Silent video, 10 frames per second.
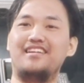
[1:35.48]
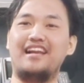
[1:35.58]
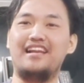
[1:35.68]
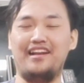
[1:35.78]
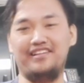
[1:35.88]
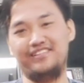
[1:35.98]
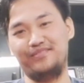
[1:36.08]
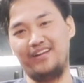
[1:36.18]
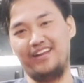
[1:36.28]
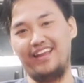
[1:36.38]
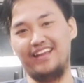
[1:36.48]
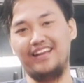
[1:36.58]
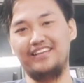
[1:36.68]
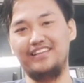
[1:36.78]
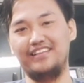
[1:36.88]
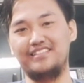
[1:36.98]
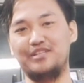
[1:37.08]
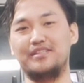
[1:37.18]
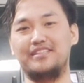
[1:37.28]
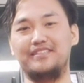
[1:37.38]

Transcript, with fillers: ringan, enak di steward.